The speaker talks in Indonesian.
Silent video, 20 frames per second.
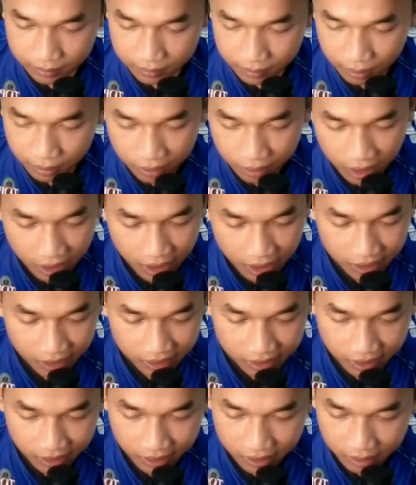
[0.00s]
Kalau udah
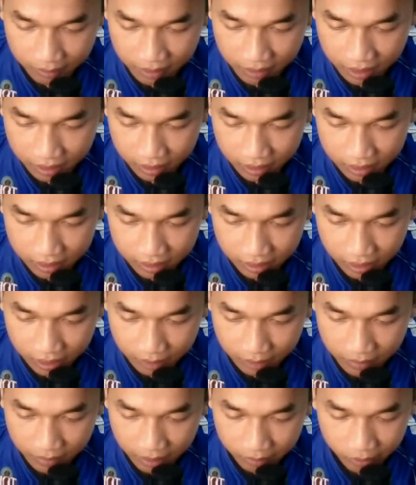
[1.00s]
kayak gini enak banget guys
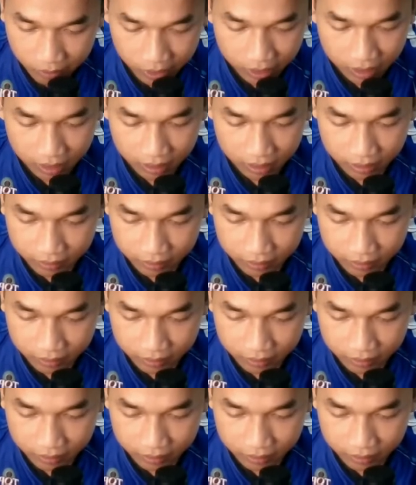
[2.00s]
kita farmingnya.